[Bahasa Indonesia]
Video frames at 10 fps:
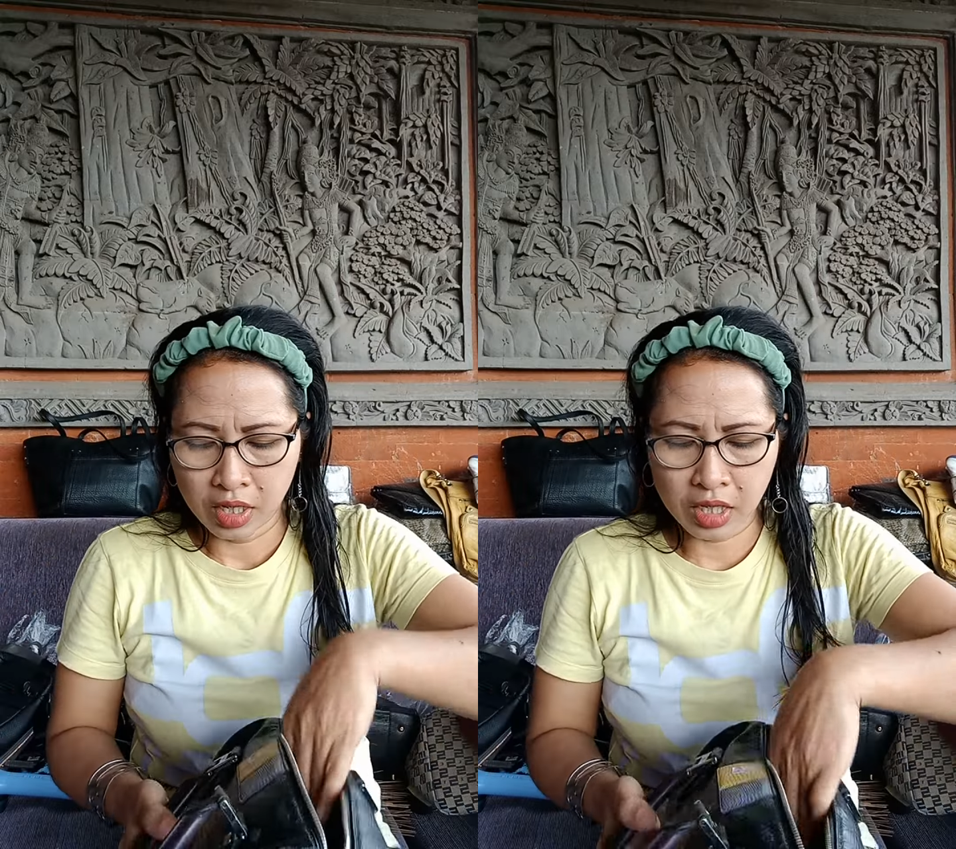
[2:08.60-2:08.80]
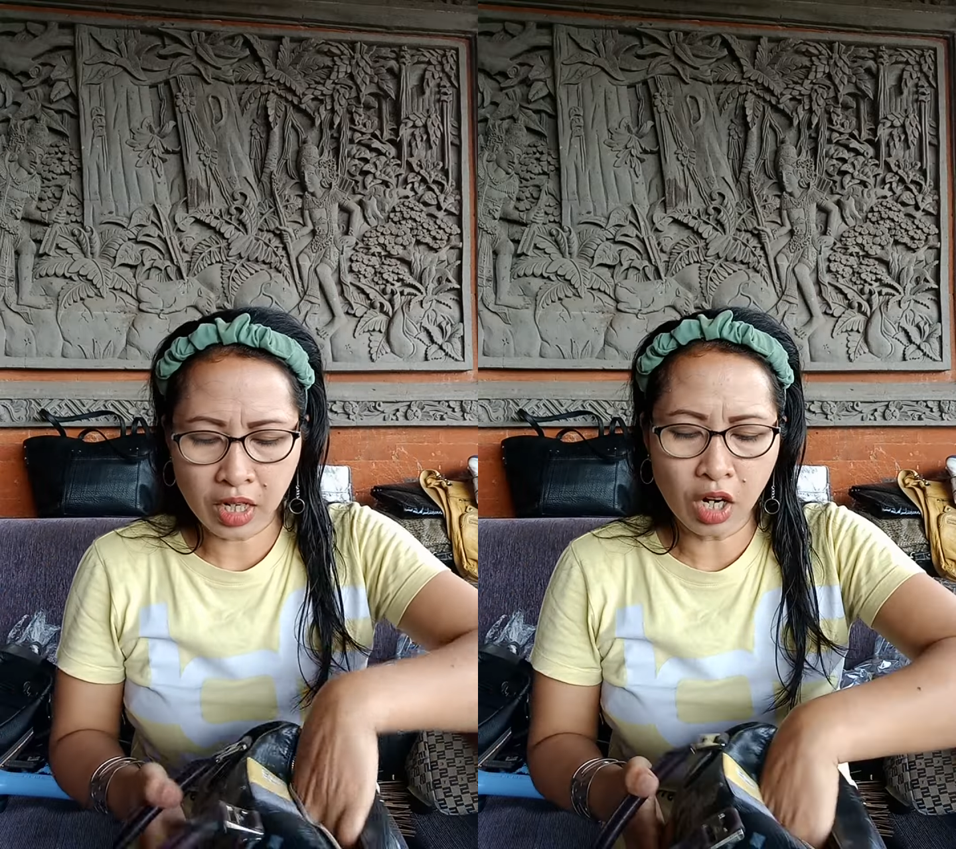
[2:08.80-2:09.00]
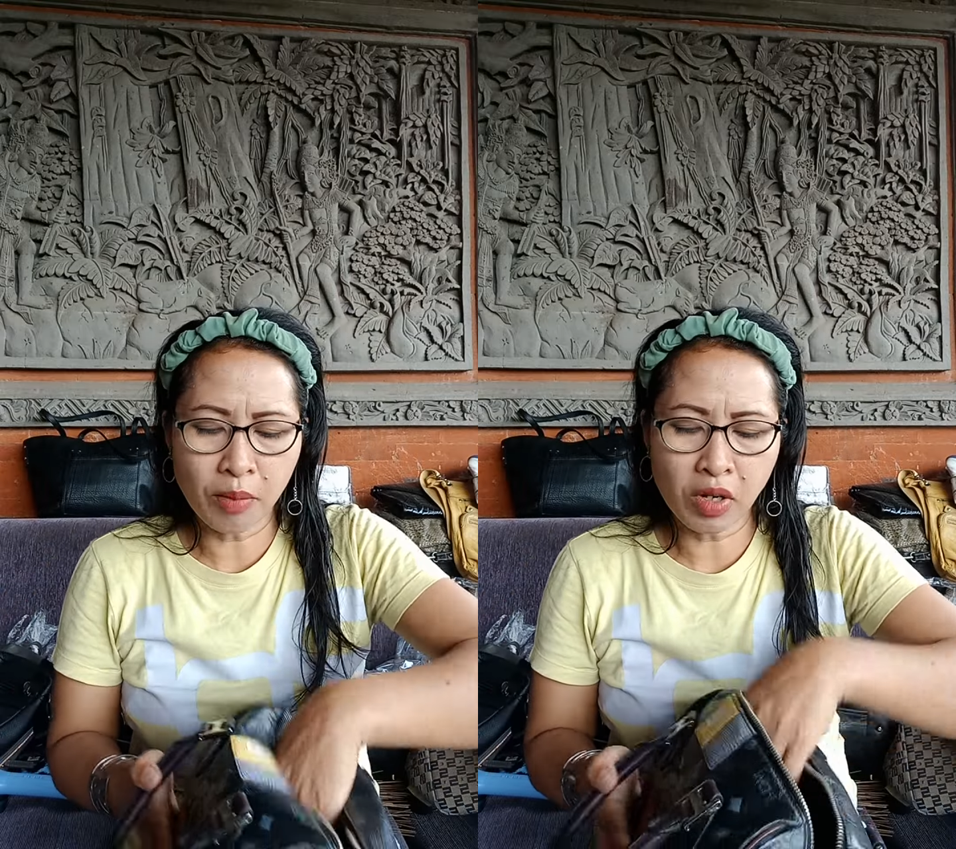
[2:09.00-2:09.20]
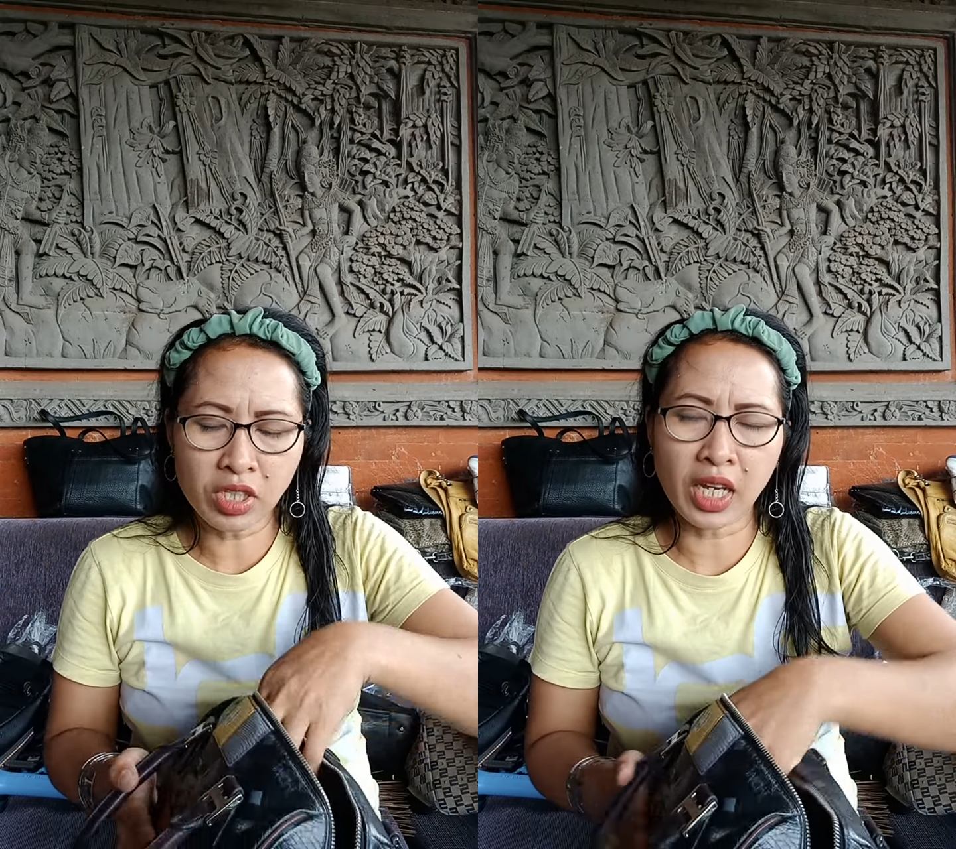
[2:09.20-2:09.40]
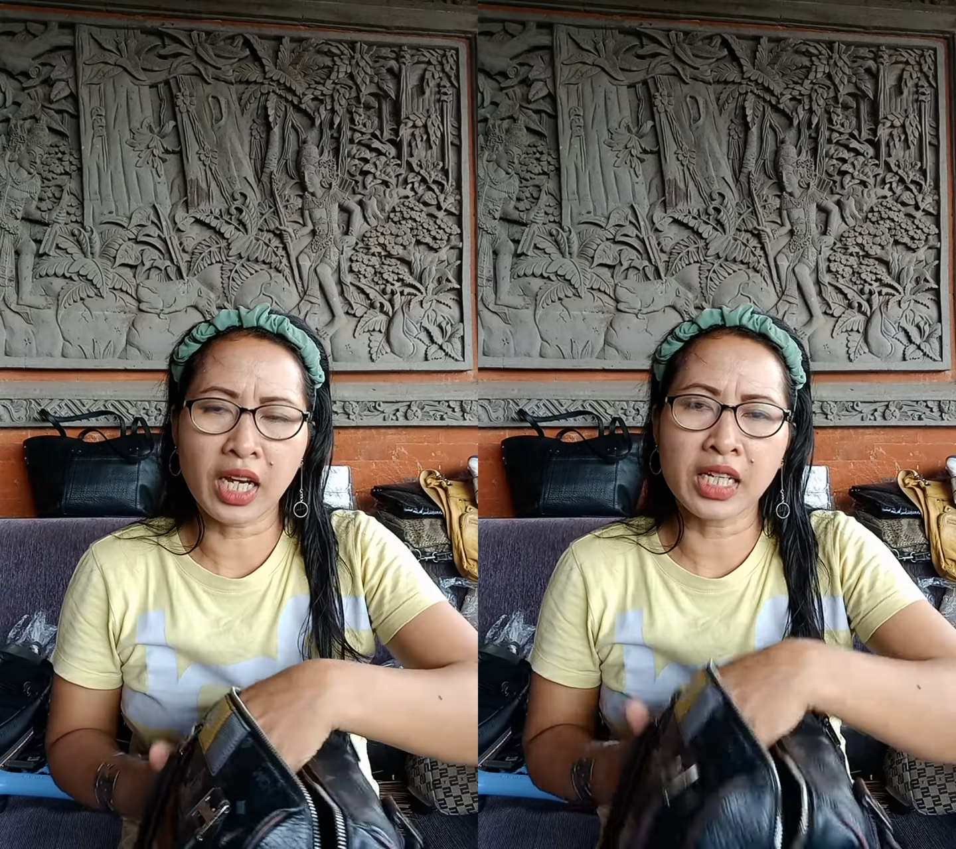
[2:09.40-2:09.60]
ini kalau mau
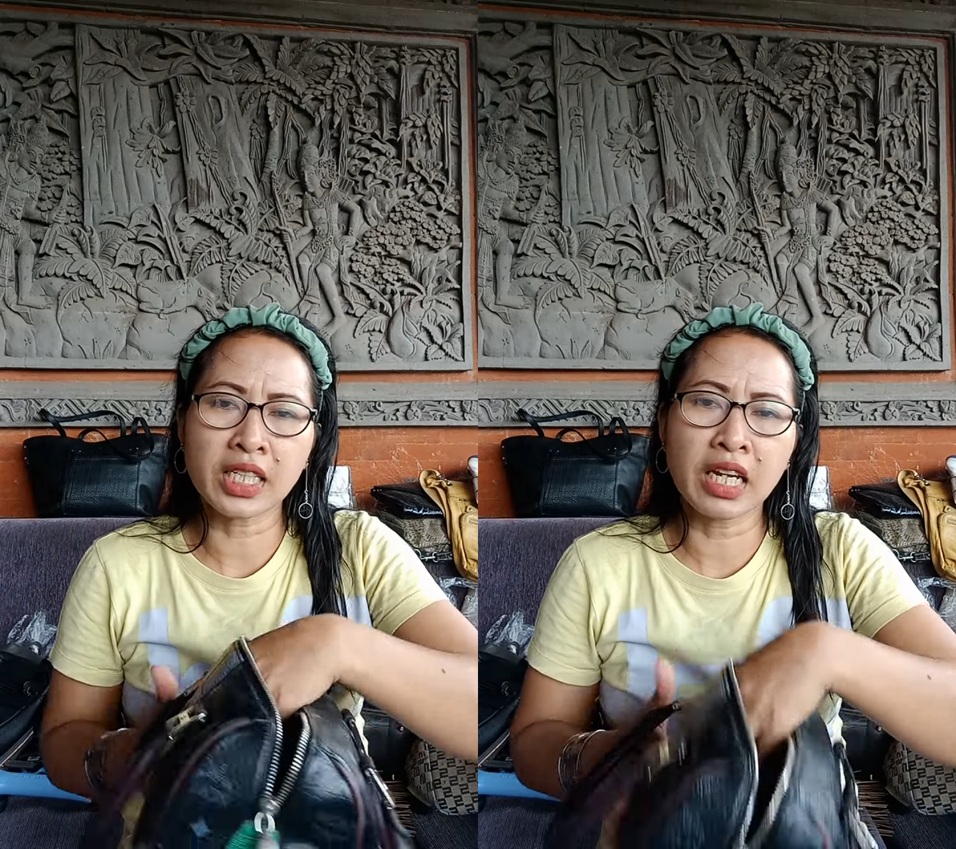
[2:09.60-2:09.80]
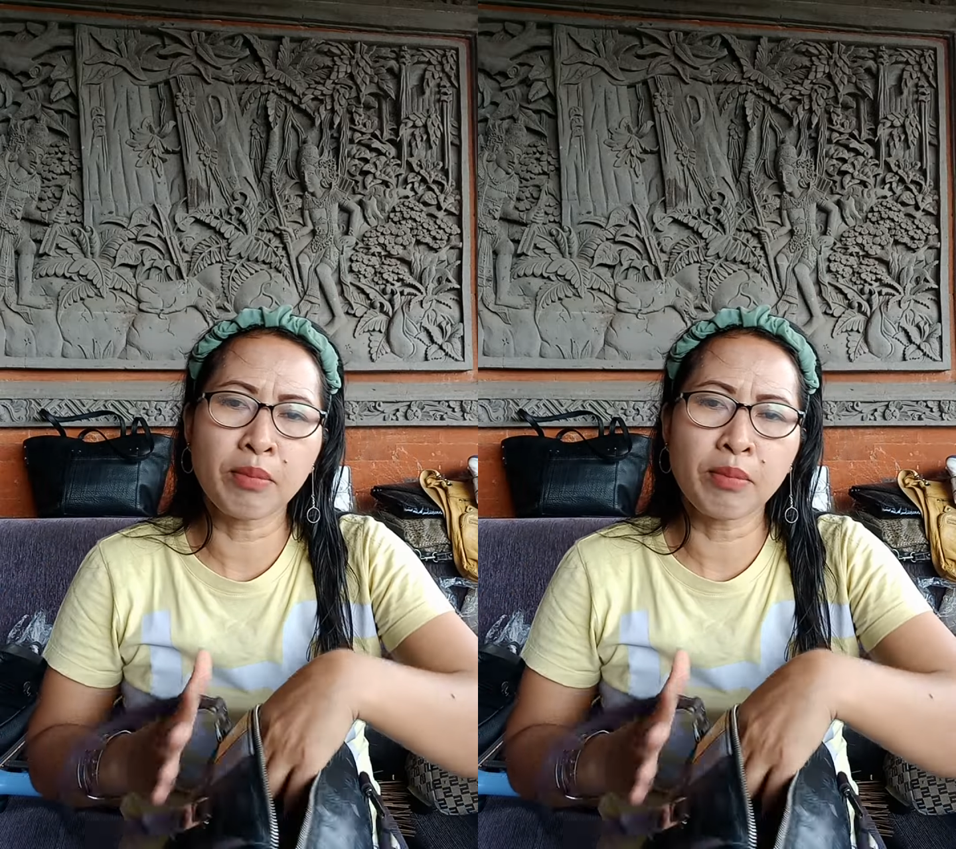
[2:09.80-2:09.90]
saya kasih